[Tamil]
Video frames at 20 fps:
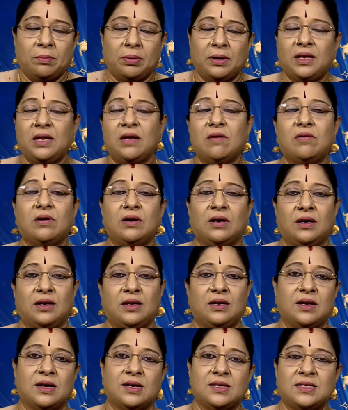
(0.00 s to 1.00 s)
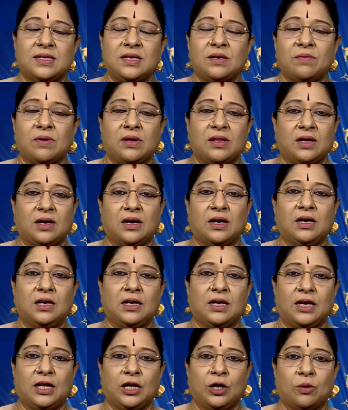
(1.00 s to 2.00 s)
பெரியவர்களின் ஆசீர்வாதங்கள்
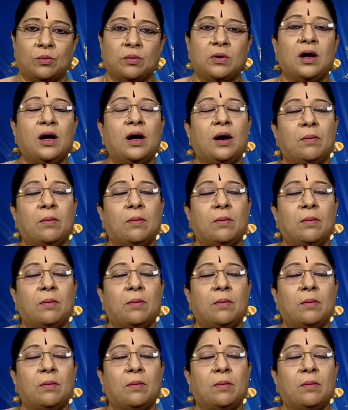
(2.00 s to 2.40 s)
கிடைக்கும்